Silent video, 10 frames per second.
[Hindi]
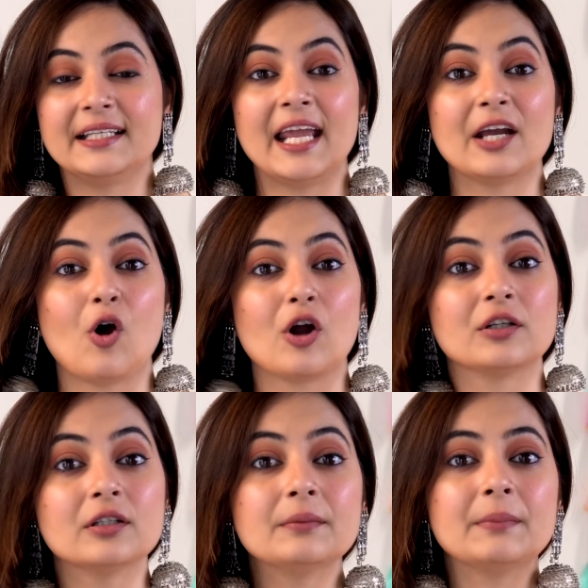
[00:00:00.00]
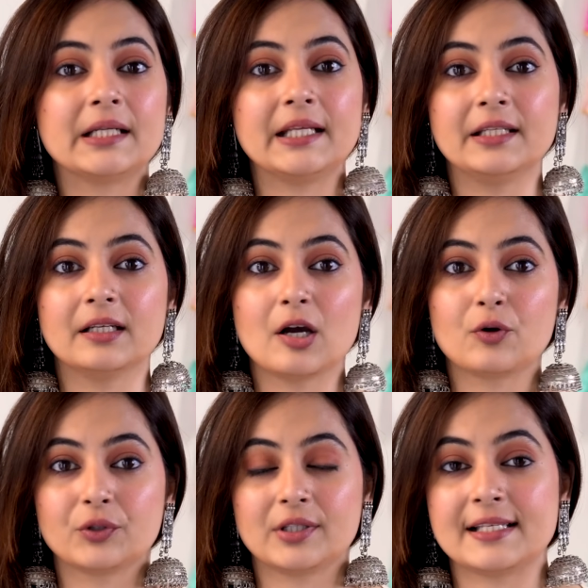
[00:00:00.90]
ये कॉटन मटेरियल का
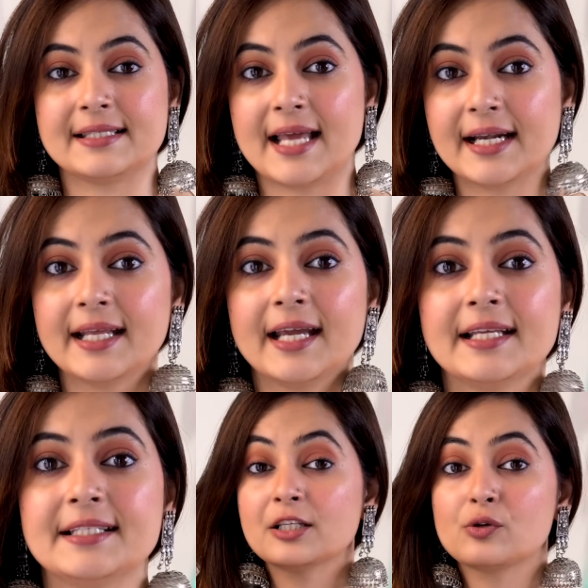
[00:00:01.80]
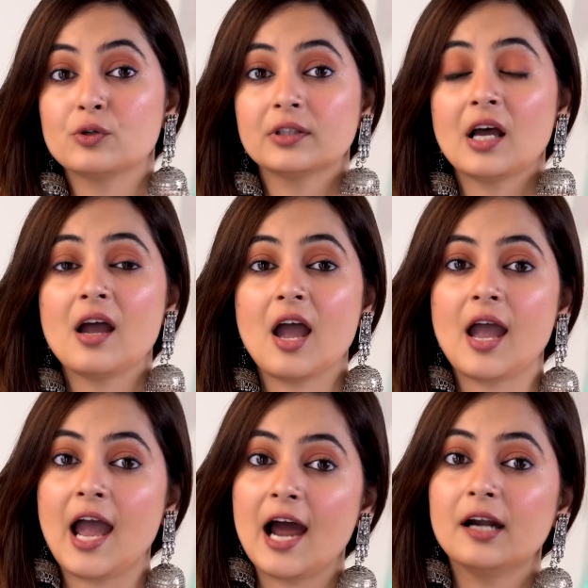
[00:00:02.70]
कुर्ता सेट है जिस कुर्ता
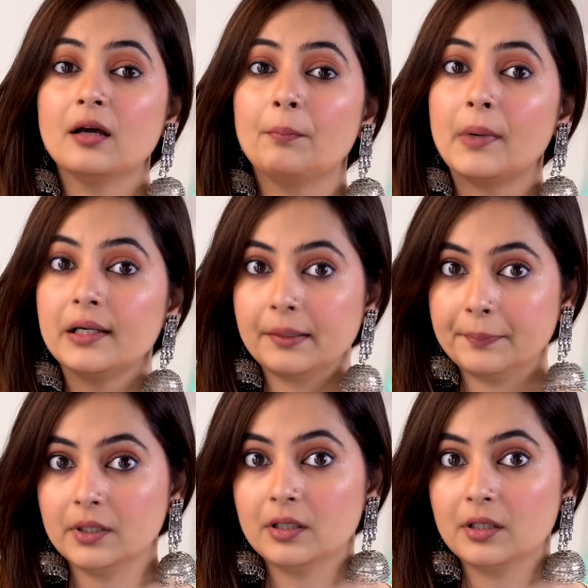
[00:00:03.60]
है हैड मल्टीपल